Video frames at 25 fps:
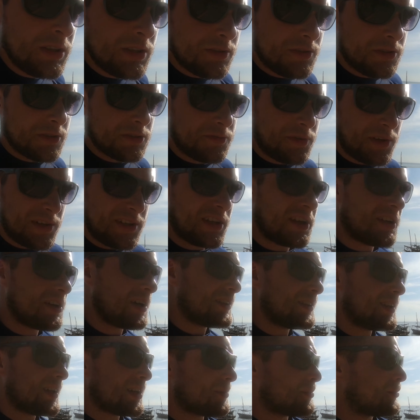coś fajnego. A
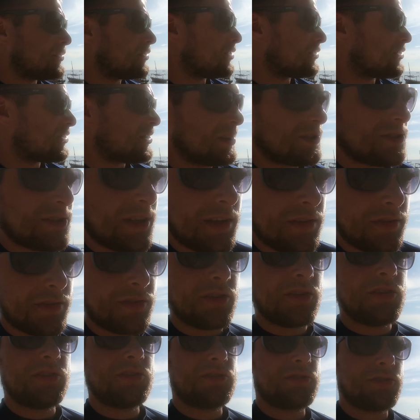tak było trochę
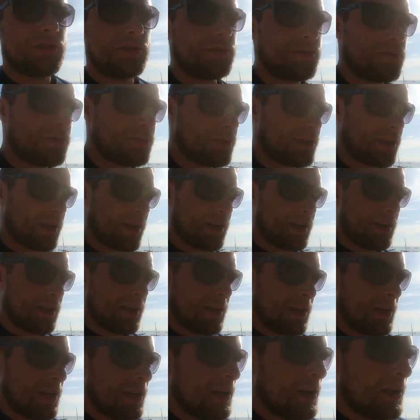ciasno i czuliśmy się
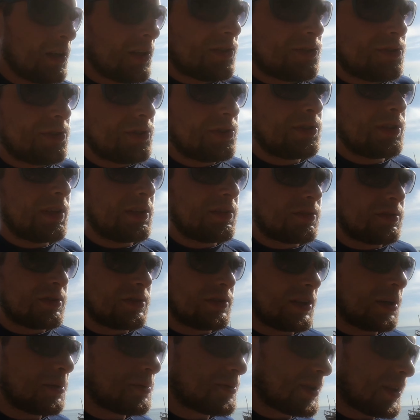ciśnięci
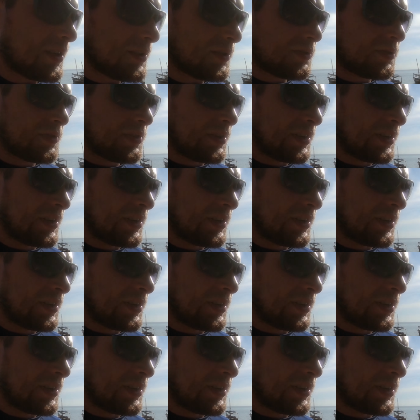cały czas.